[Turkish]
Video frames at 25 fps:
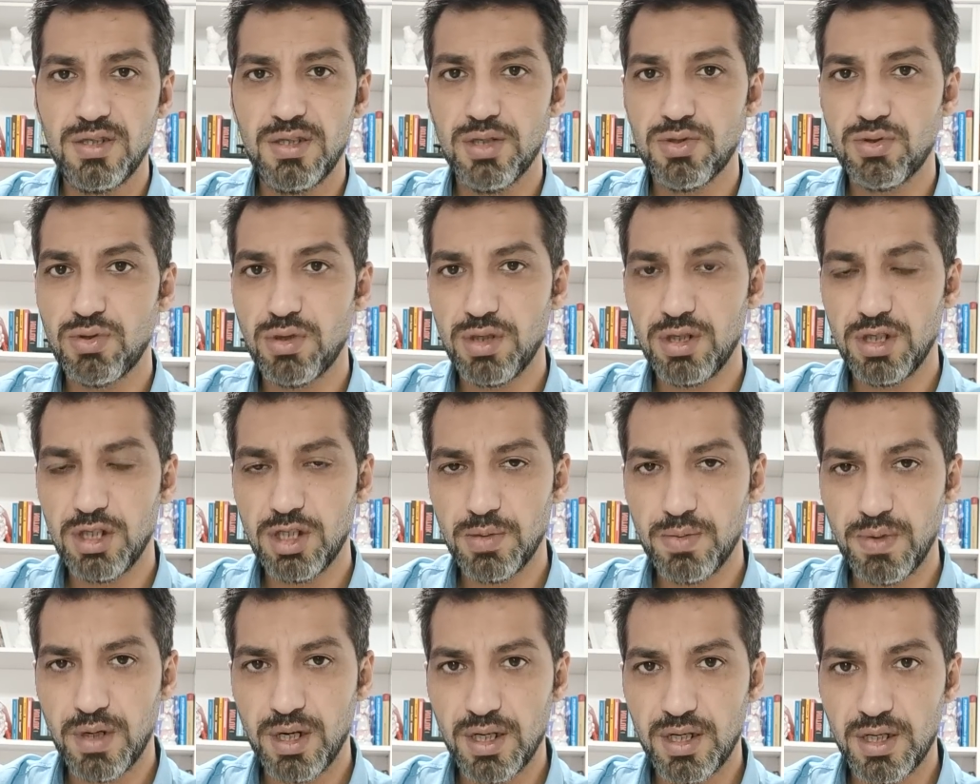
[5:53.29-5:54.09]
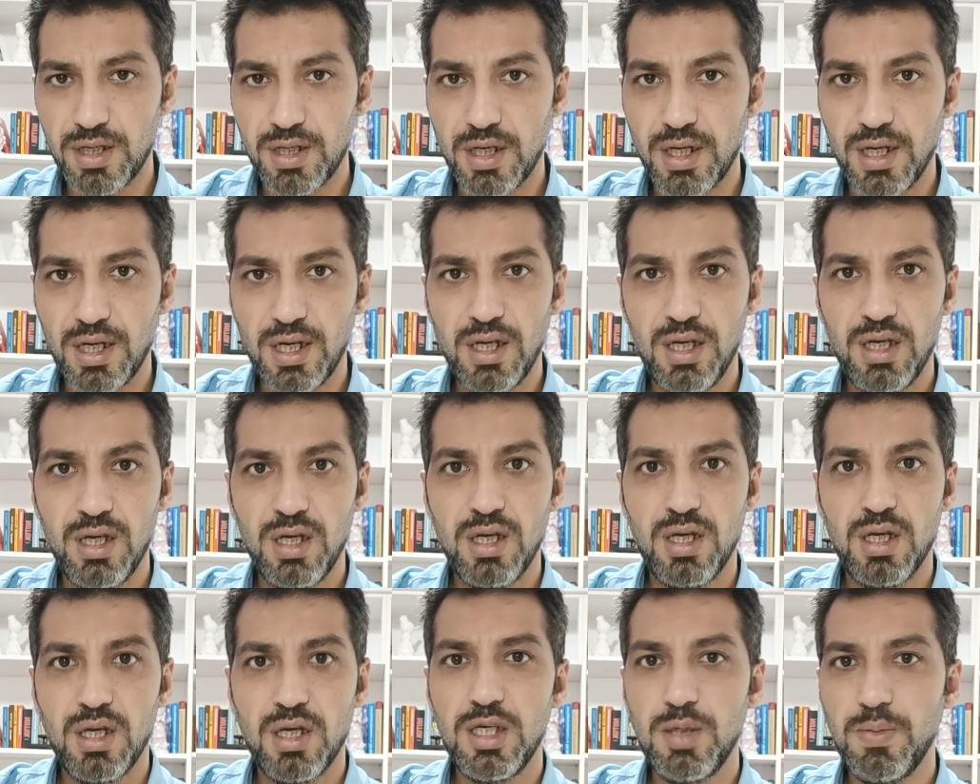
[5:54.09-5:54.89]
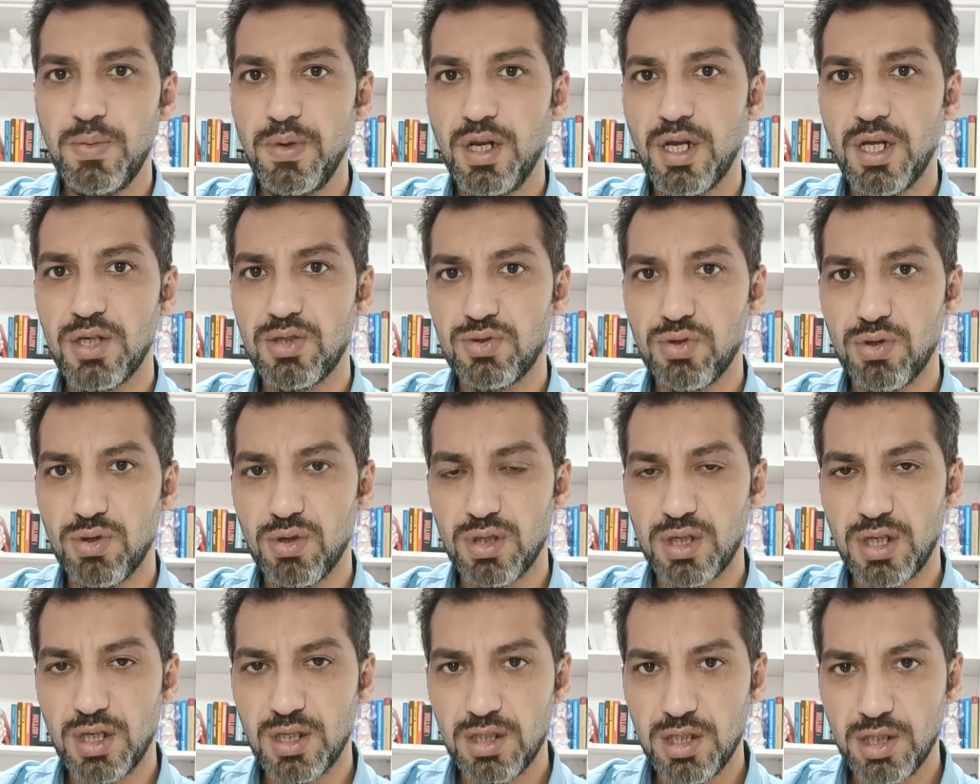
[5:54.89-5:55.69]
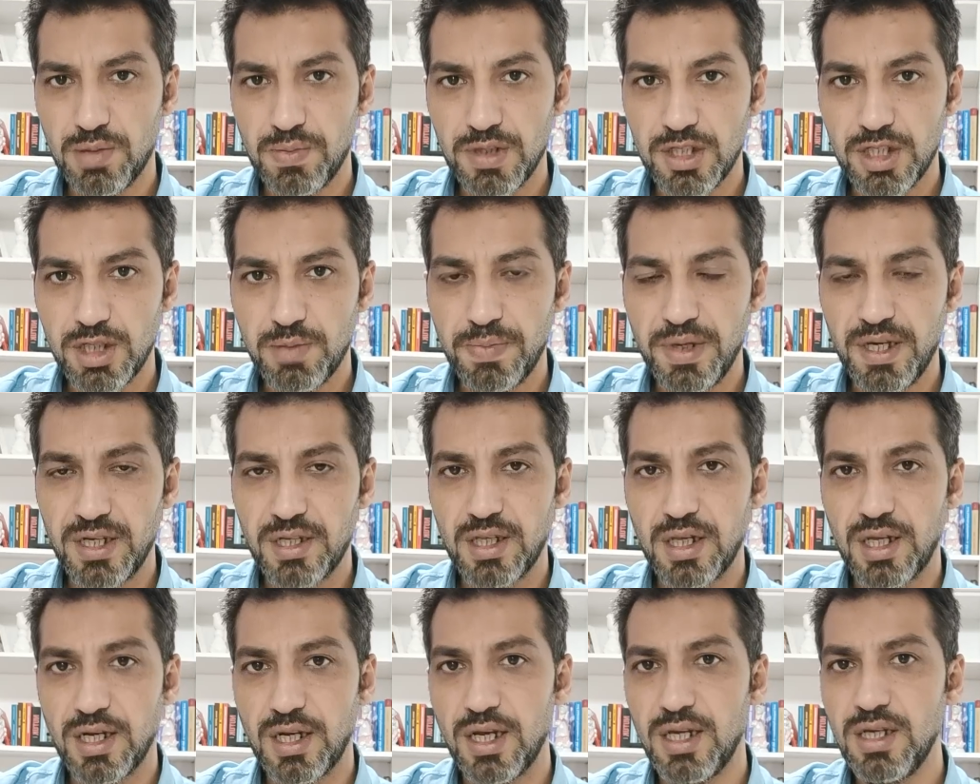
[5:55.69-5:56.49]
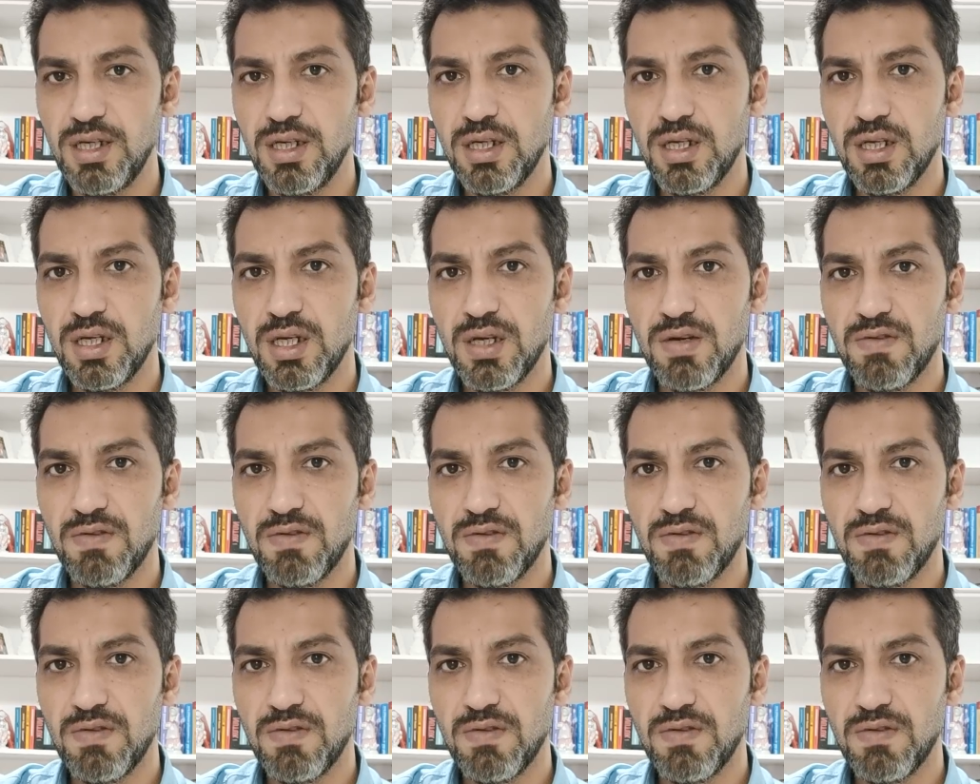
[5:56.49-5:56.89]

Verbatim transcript: sezon itibariyle iyi bilanço getirmesi beklenen